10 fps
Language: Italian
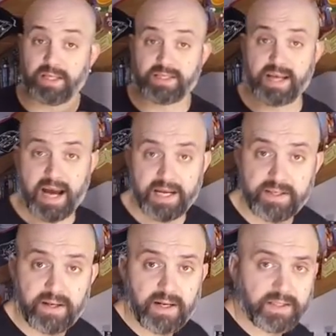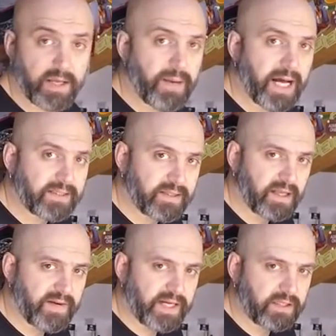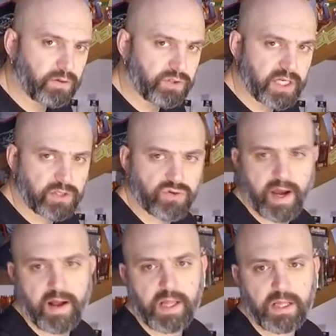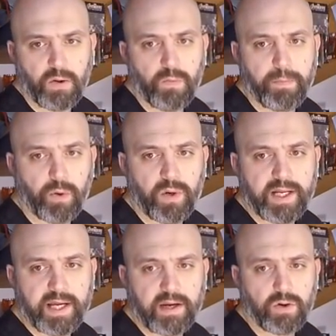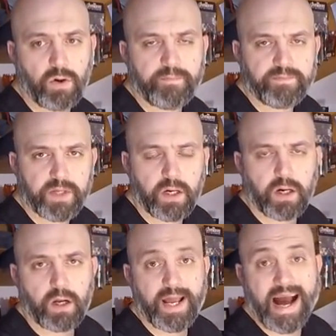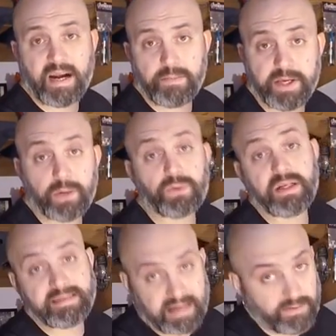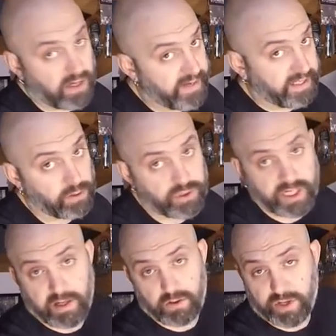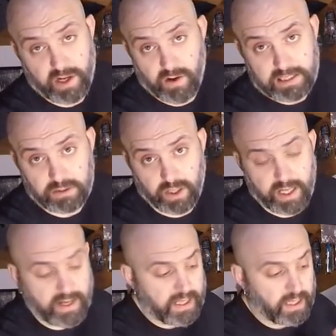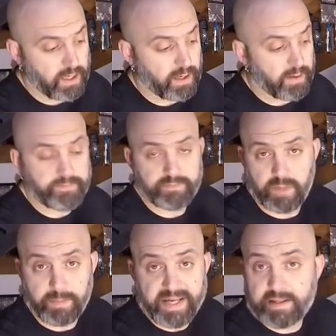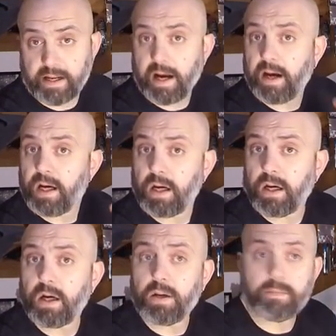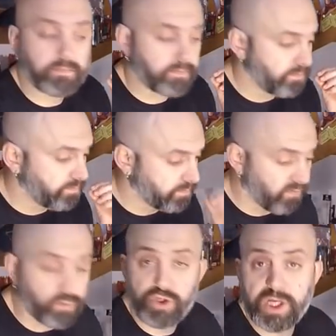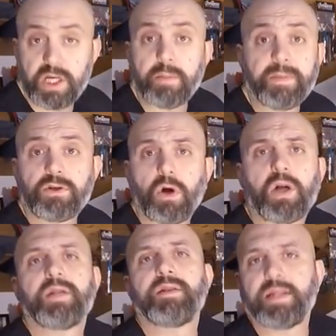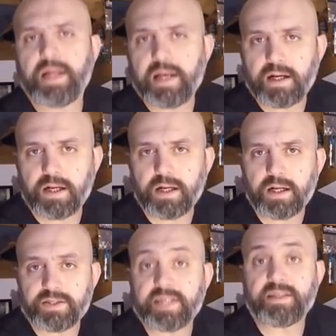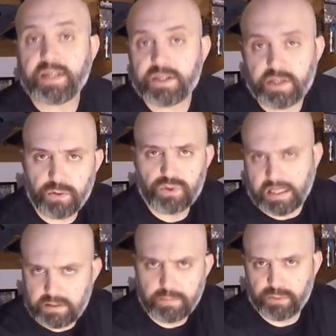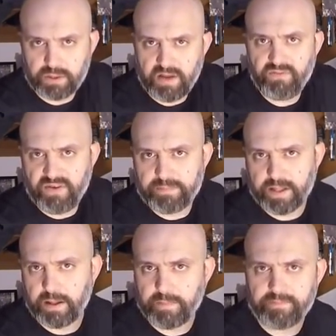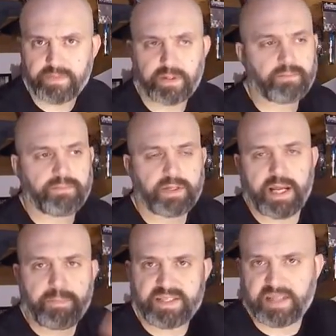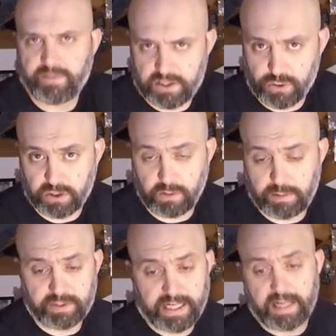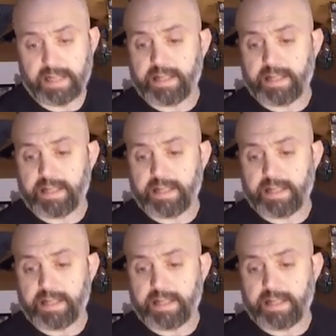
design dei blaster della vecchia trilogia, cioè un po' quelli che erano uh, le armi che utilizzavano nella vecchia trilogia, che non erano altro che um, mitra, um, fucili, pistole del, dei tedeschi usati appunto nei film. Um, che rappresentavano la seconda guerra mondiale